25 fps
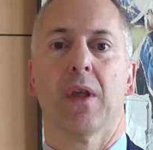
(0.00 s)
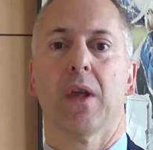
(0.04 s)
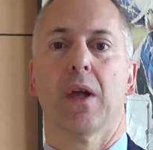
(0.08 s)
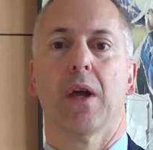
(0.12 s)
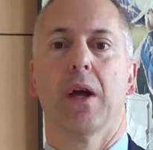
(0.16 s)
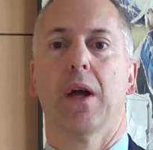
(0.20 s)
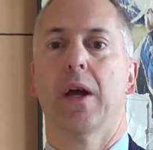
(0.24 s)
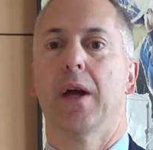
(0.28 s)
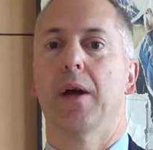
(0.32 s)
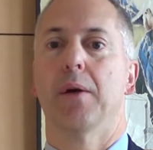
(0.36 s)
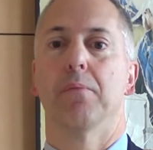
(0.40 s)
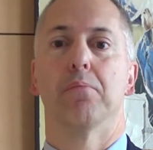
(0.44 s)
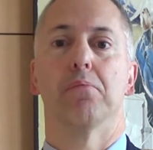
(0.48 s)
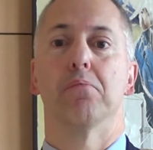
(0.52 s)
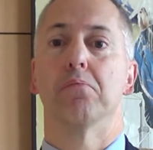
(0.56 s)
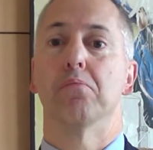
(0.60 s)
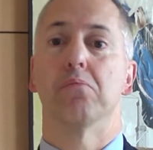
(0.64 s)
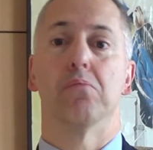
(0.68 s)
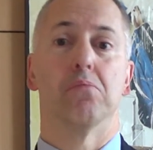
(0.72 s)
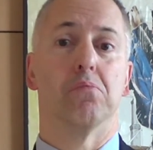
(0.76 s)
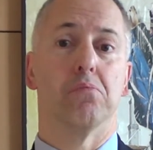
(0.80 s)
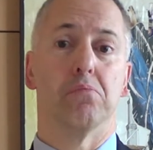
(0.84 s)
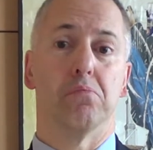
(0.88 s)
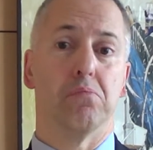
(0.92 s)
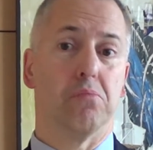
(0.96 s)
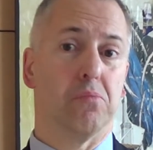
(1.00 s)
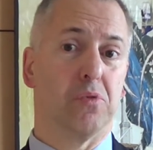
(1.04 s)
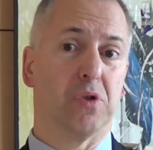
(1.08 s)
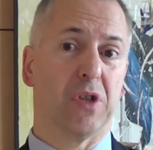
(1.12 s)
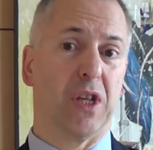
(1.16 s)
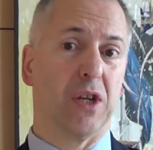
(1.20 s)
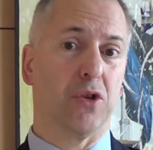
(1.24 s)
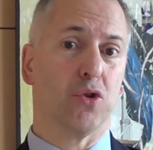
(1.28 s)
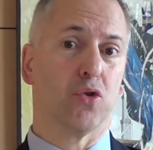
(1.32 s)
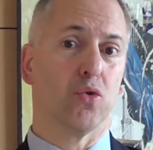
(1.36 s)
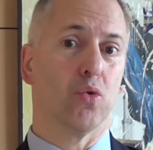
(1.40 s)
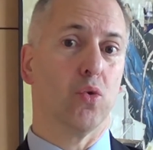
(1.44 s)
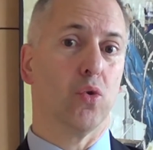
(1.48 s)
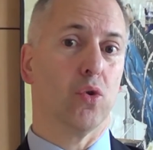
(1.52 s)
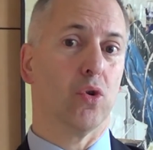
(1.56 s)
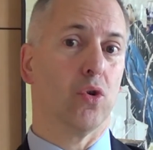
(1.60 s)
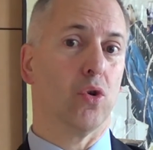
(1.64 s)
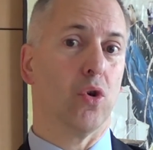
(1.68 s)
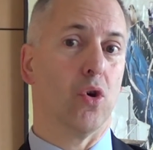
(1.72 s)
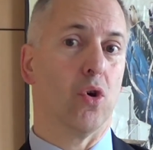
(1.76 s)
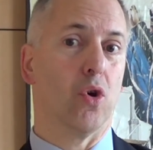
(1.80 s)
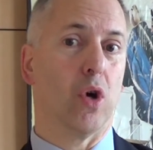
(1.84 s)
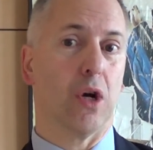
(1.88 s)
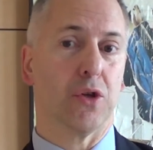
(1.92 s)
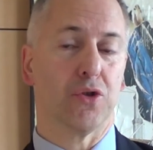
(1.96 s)
Eh,
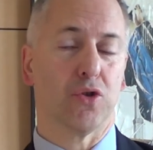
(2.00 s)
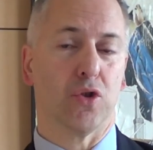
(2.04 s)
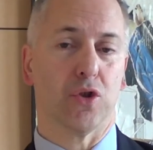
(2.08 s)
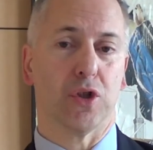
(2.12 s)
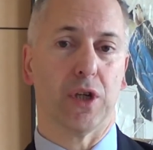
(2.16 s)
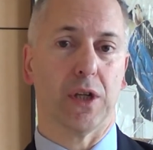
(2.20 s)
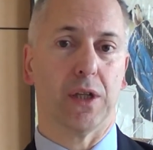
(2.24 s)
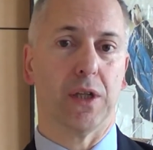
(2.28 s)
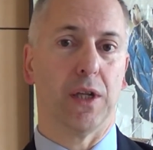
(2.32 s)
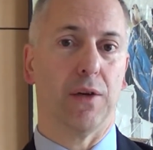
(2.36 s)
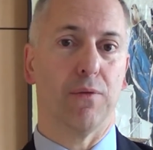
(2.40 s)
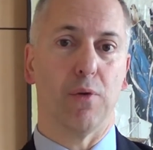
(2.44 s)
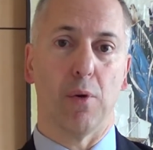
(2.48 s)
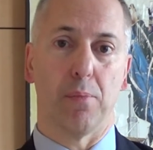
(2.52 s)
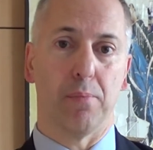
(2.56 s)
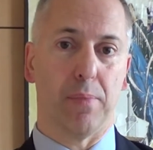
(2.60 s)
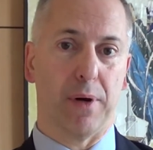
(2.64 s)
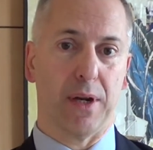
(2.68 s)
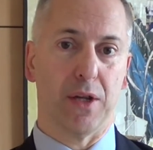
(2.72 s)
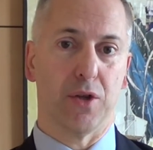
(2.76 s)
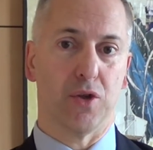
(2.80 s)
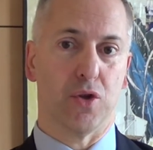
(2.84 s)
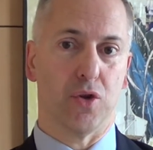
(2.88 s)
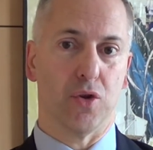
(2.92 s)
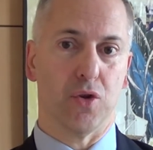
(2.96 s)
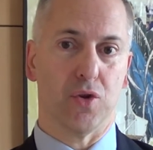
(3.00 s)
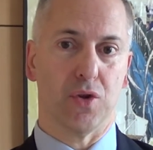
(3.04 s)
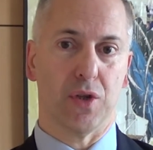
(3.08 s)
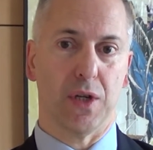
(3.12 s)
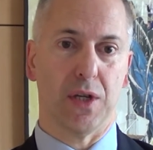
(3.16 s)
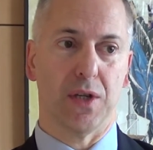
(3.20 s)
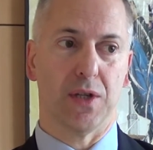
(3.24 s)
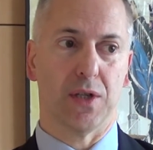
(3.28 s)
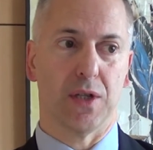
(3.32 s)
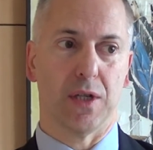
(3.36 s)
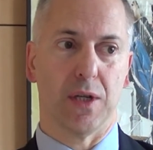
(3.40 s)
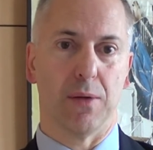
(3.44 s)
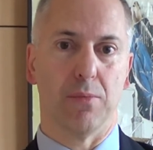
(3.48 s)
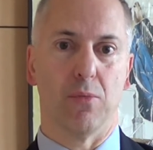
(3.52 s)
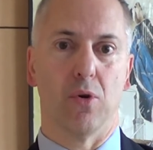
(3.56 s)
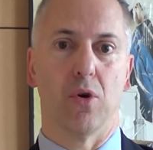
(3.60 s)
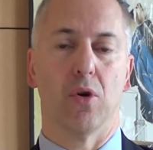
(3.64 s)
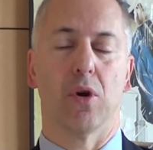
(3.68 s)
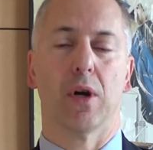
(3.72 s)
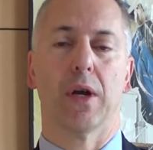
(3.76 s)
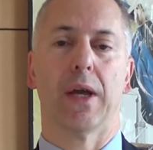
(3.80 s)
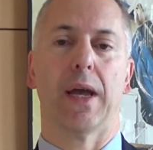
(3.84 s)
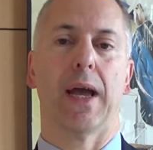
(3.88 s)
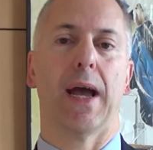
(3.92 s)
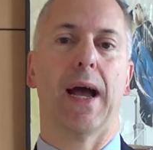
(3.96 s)
tessuto associativo
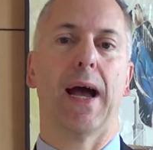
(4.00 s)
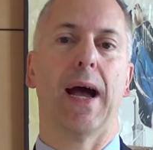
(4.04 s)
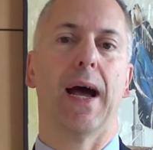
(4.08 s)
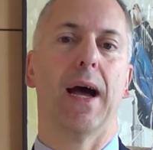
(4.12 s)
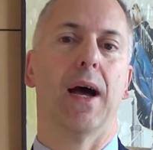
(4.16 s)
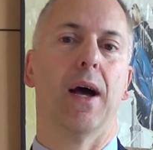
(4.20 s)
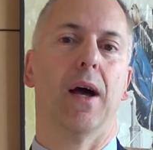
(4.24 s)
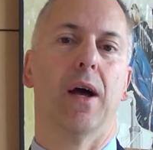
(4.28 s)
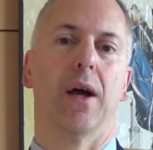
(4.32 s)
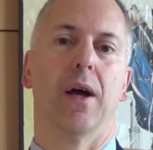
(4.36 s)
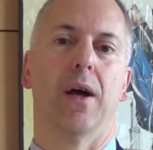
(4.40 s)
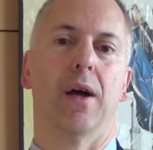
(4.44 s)
preziosissimo che ha